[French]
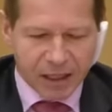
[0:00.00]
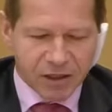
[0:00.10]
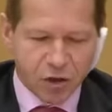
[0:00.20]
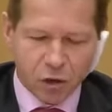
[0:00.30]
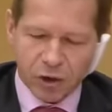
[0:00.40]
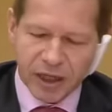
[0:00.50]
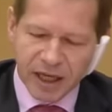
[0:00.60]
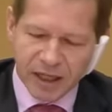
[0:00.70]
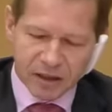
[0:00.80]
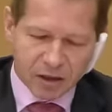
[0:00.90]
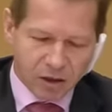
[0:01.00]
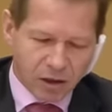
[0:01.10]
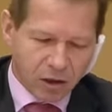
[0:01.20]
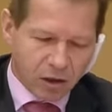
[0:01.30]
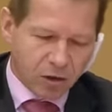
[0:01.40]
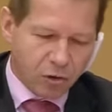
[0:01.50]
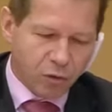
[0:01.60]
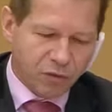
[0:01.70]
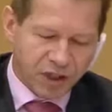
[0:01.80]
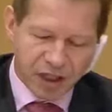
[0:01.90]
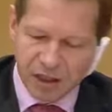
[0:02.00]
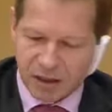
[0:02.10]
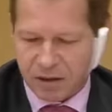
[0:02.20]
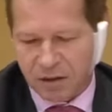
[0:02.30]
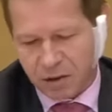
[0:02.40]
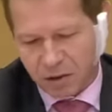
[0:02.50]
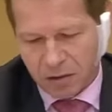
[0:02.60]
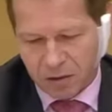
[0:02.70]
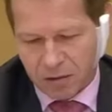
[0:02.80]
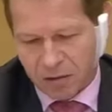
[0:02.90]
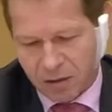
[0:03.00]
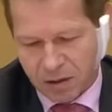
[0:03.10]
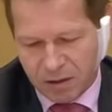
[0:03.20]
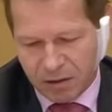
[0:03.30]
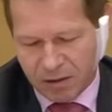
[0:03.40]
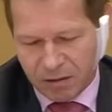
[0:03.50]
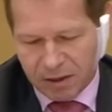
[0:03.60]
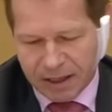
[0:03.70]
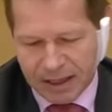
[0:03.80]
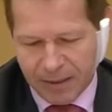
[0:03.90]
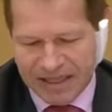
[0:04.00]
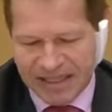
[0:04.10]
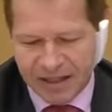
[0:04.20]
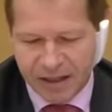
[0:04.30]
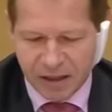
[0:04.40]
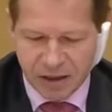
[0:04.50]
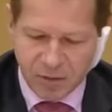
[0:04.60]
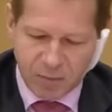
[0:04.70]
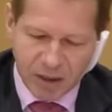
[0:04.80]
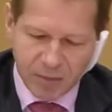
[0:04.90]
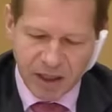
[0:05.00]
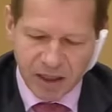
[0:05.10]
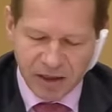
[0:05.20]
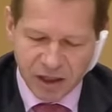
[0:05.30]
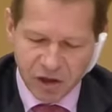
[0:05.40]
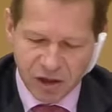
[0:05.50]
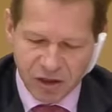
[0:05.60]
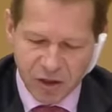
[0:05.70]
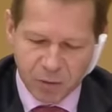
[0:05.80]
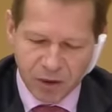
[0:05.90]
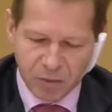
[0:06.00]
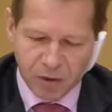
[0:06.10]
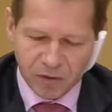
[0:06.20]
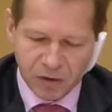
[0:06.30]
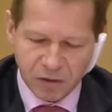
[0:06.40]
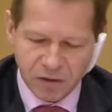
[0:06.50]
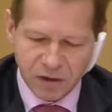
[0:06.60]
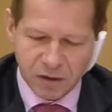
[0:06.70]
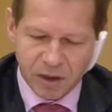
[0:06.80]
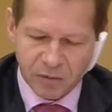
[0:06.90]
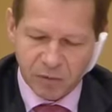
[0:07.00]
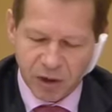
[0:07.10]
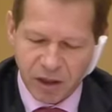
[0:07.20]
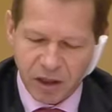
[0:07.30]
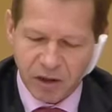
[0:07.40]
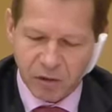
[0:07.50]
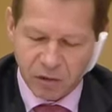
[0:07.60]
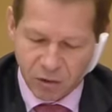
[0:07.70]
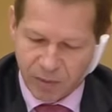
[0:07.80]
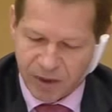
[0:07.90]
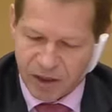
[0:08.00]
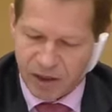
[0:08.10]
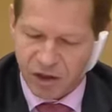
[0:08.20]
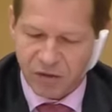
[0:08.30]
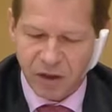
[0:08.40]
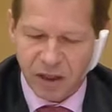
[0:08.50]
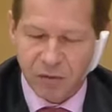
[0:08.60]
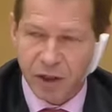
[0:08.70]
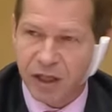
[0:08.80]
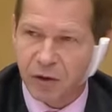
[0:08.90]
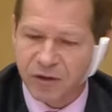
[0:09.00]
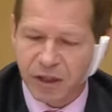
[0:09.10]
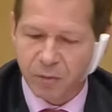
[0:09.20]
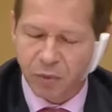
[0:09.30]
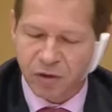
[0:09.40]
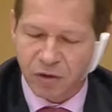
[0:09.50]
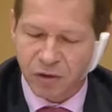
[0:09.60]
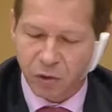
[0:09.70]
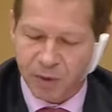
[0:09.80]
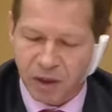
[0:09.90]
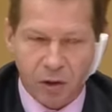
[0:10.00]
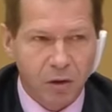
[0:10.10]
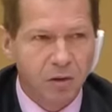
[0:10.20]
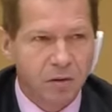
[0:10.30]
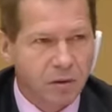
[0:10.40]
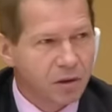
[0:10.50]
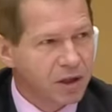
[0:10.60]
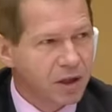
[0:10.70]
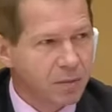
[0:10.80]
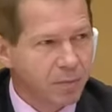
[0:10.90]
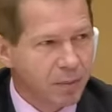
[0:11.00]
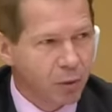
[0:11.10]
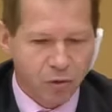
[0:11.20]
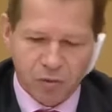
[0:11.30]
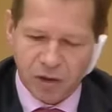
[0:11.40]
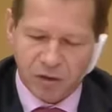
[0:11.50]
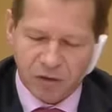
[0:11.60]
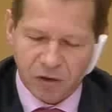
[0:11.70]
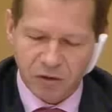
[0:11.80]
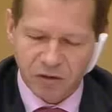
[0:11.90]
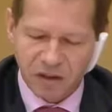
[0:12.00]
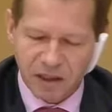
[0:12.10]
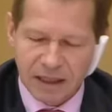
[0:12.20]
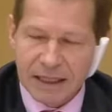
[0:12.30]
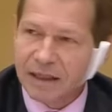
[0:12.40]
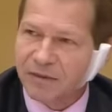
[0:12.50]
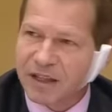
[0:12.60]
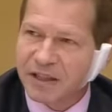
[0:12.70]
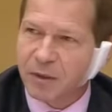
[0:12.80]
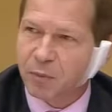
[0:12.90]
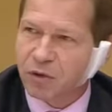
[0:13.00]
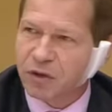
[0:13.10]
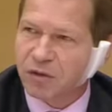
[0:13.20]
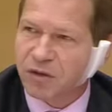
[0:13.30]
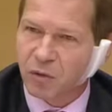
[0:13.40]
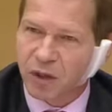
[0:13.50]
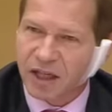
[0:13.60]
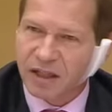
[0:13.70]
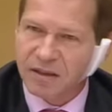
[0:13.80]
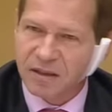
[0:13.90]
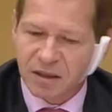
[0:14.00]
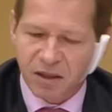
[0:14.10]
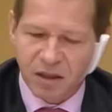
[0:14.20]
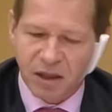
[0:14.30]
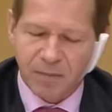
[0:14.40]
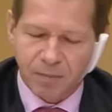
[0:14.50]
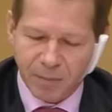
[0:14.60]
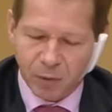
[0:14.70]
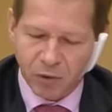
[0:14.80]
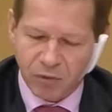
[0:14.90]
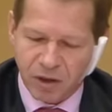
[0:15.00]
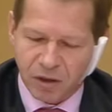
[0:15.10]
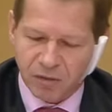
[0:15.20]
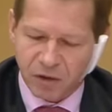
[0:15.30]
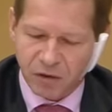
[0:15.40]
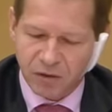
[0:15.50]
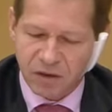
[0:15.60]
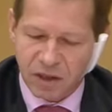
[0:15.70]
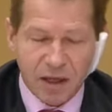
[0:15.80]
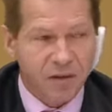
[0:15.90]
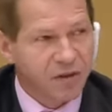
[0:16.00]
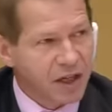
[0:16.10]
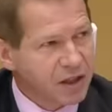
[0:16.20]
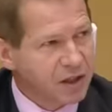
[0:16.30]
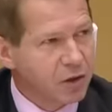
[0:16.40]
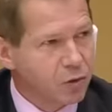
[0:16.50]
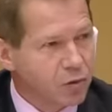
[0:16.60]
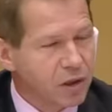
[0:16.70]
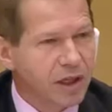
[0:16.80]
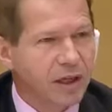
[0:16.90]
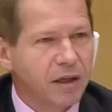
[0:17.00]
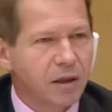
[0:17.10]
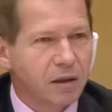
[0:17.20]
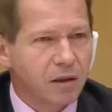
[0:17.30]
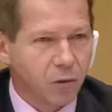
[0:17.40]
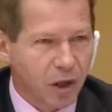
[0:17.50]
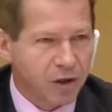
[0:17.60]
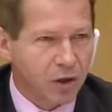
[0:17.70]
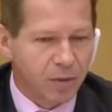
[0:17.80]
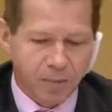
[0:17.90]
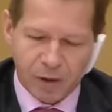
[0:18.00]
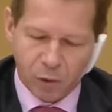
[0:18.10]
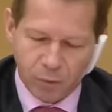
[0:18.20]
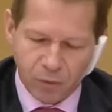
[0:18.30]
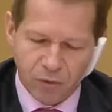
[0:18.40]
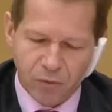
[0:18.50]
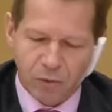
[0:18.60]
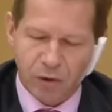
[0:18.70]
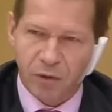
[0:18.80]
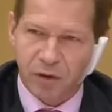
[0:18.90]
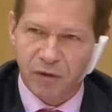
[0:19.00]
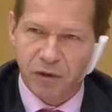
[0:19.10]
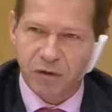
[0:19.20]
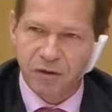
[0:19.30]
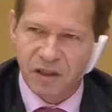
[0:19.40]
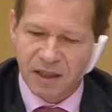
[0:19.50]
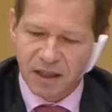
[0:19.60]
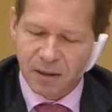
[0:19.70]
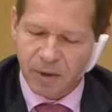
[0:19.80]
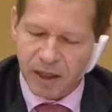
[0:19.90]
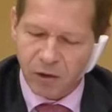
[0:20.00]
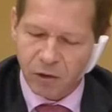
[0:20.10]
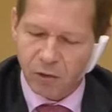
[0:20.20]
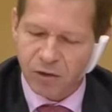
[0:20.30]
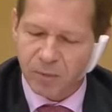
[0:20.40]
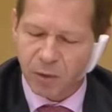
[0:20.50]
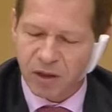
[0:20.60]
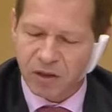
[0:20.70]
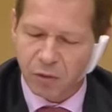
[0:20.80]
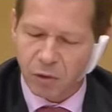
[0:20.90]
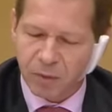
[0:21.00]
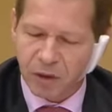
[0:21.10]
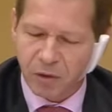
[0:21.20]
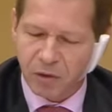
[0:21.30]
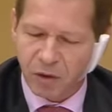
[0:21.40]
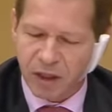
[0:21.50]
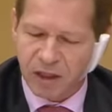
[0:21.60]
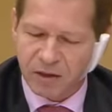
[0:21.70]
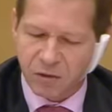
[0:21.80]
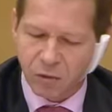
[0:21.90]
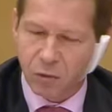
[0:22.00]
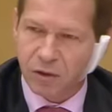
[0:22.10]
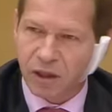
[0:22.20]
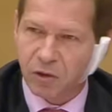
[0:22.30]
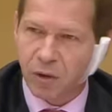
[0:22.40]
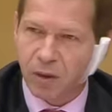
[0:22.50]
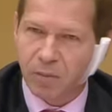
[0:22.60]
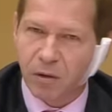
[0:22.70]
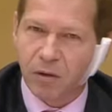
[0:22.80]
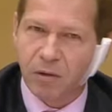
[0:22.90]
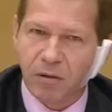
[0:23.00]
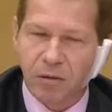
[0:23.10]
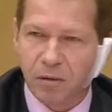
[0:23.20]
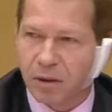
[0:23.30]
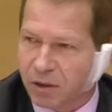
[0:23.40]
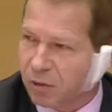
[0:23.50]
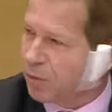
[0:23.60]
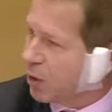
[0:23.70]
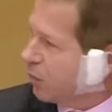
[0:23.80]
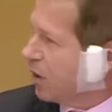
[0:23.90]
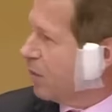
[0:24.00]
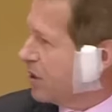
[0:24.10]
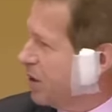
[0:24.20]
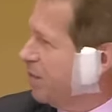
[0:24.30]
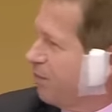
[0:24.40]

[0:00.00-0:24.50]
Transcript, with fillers: Si je regarde euh, d'où vient euh, la, matière qui permet à l'énergie d'être disponible en France, eh bien vous voyez que sur la partie énergie finale, vous voyez 45% c'est du pétrole qui n'est pas produit en France, 25% c'est du gaz qui n'est pas produit en France. Vient derrière le nucléaire, l'uranium n'est pas non plus produit en France, mais alors que nos importations de pétrole et de gaz nous coûtent actuellement, euh, alors le pétrole vient de baisser,